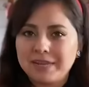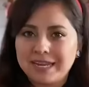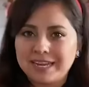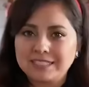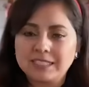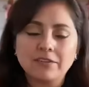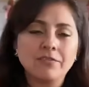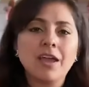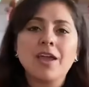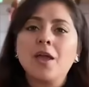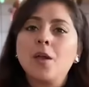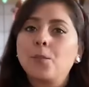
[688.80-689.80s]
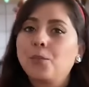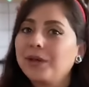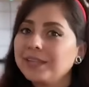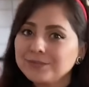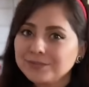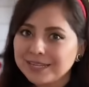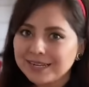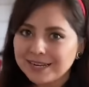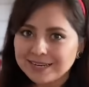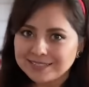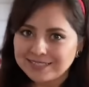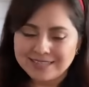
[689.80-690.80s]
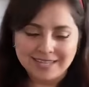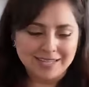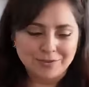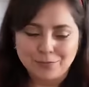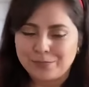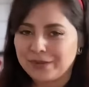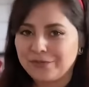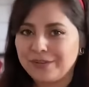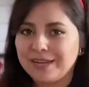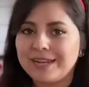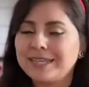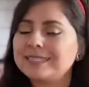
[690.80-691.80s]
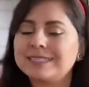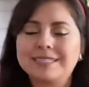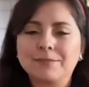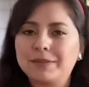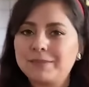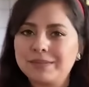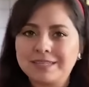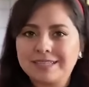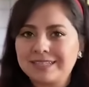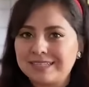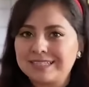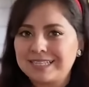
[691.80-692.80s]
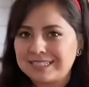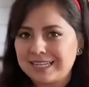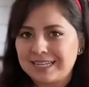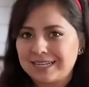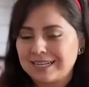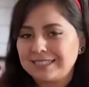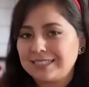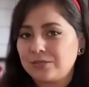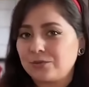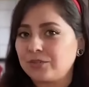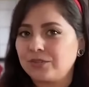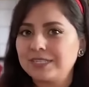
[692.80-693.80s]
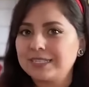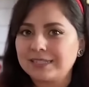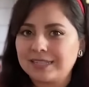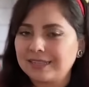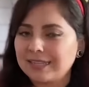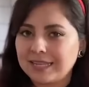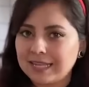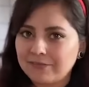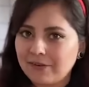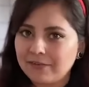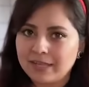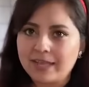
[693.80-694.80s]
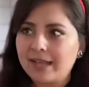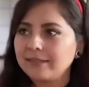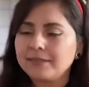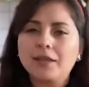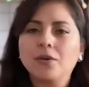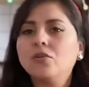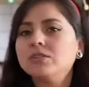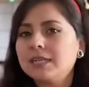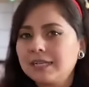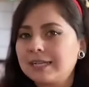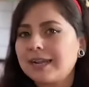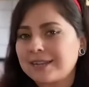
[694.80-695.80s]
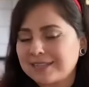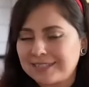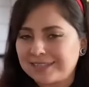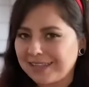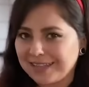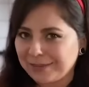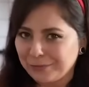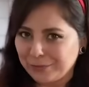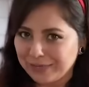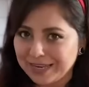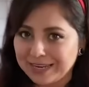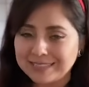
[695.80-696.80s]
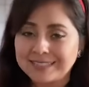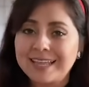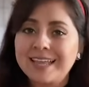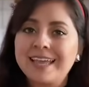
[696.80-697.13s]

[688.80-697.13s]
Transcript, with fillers: Mavic Chef. Puedes usar la receta que tú prefieras, simplemente tienes que seguir las instrucciones que te indique el fabricante o seguir la receta que tú quieras.